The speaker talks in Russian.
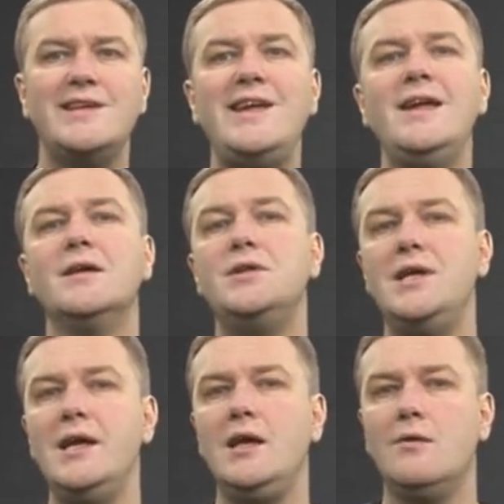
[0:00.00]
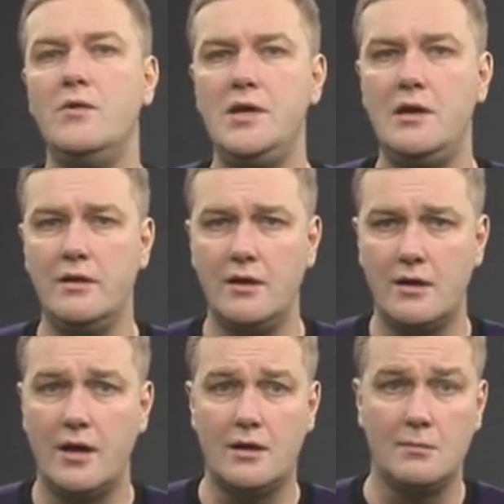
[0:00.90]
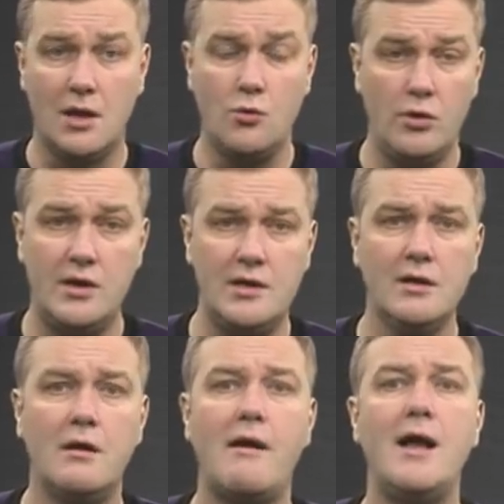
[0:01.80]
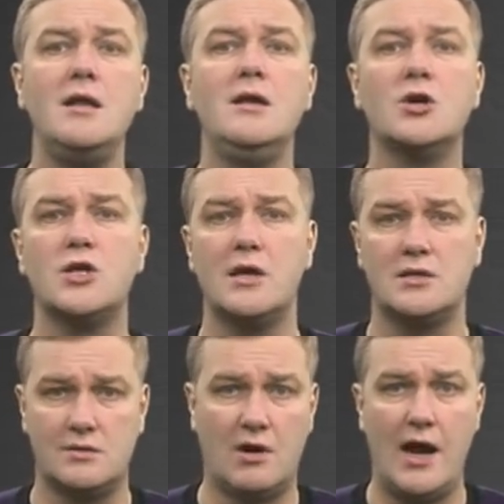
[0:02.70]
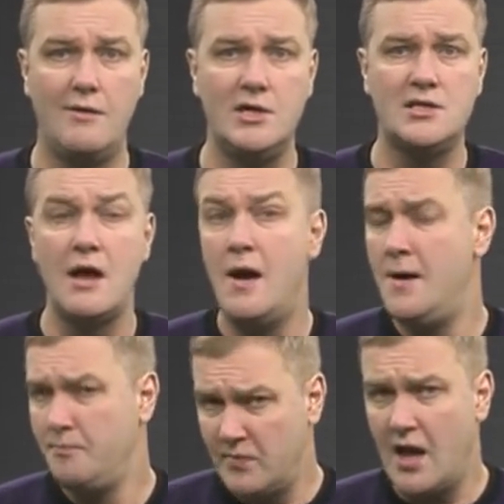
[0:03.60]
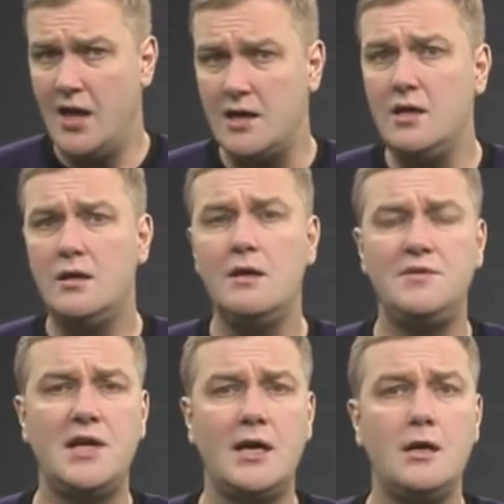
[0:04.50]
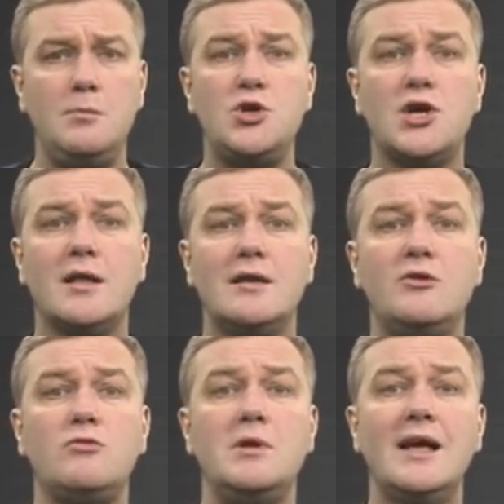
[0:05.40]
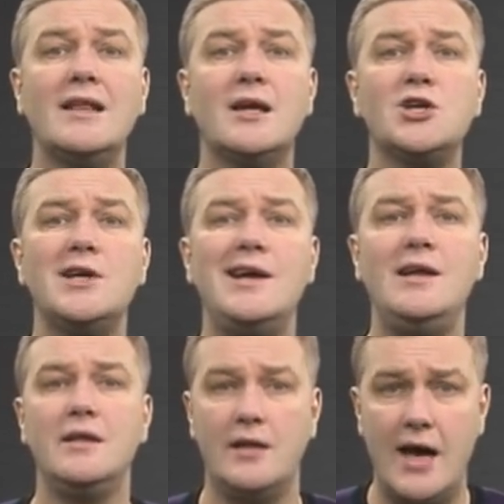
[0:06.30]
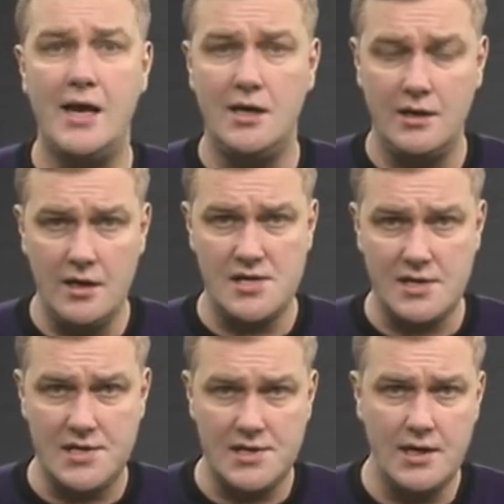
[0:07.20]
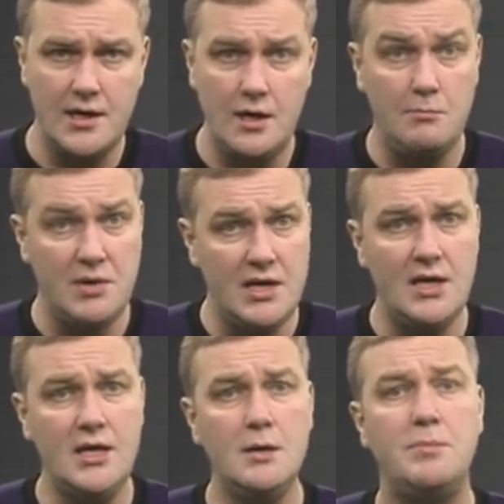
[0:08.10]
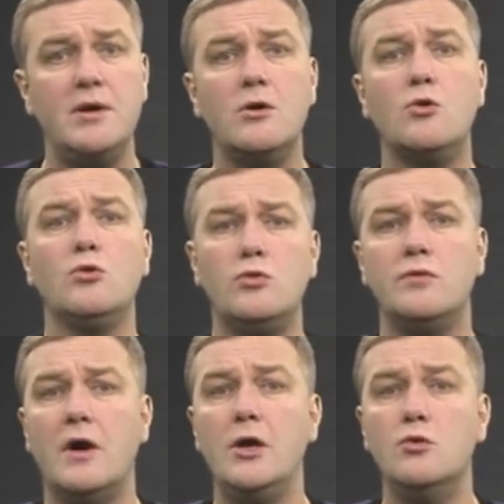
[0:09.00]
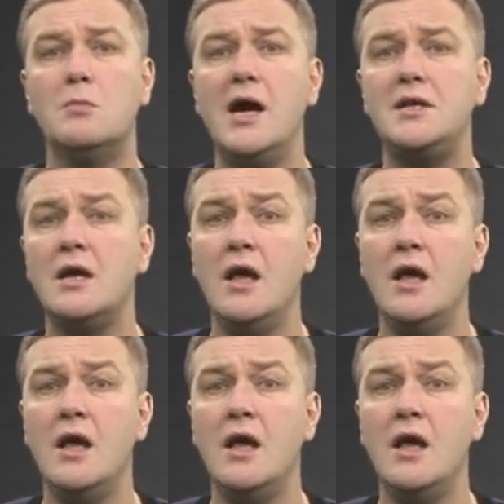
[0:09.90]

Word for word: Нет, деньги, выделенные на это благое дело, конечно, осваивались, а гидки всякие печатались, у меня даже календарик есть из серии «Береги природу твою мать»,